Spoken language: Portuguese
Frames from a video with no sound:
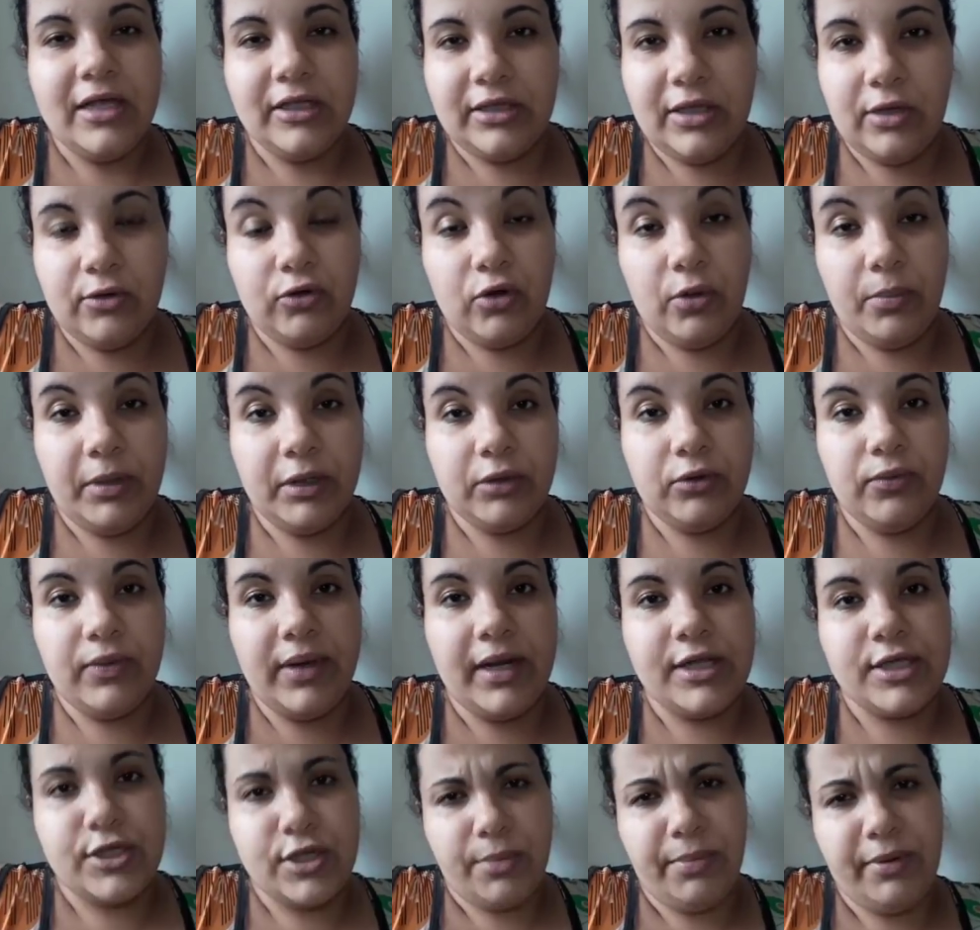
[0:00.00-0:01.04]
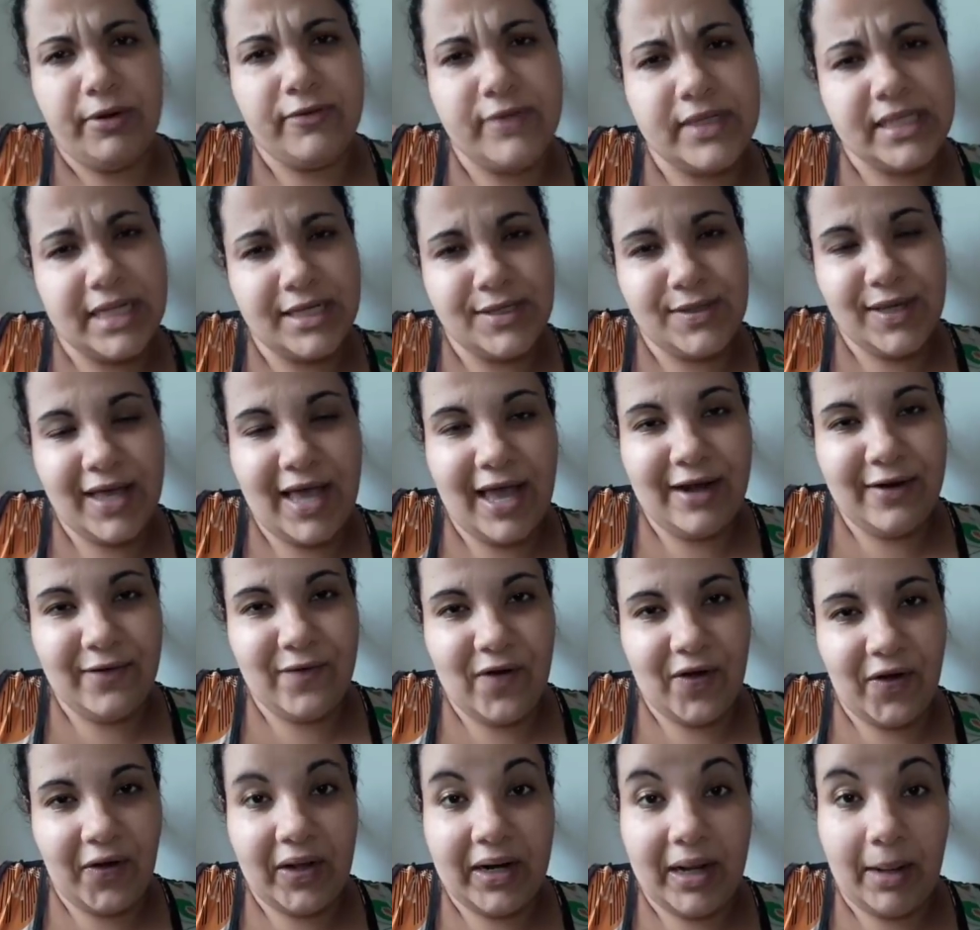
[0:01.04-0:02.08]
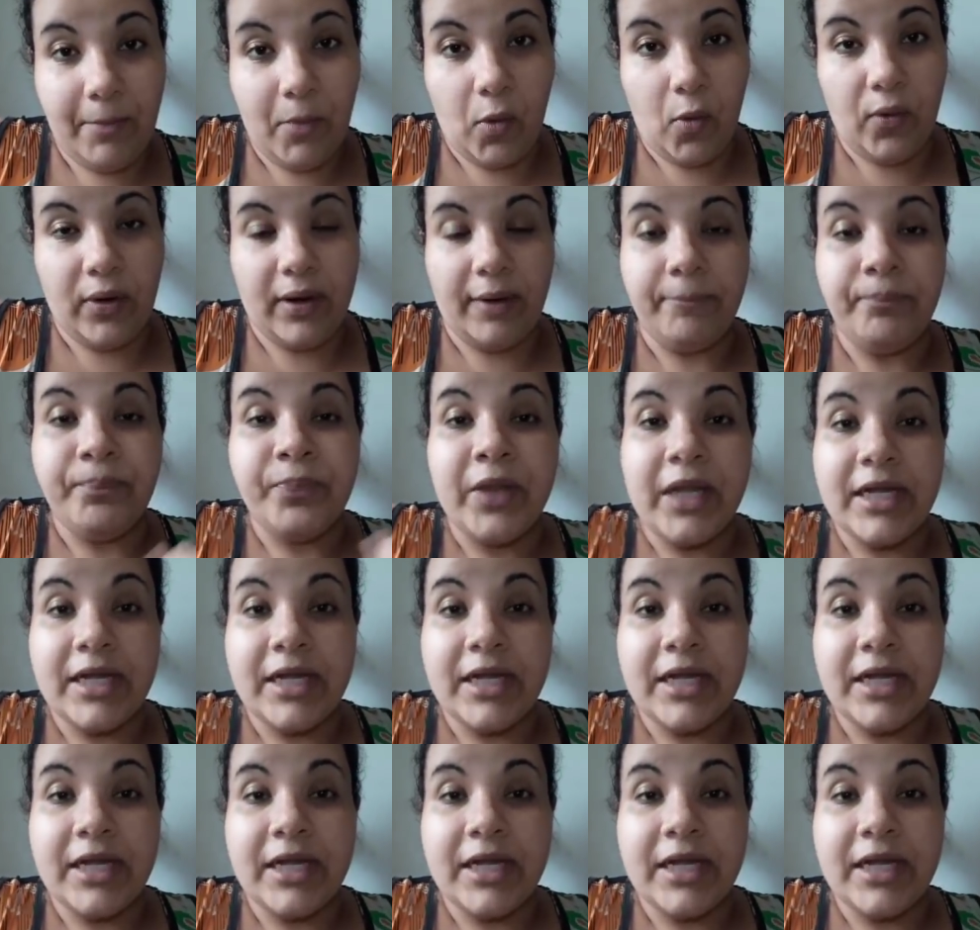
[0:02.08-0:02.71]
de eu tomando ele só pra vocês ficarem com água na boca.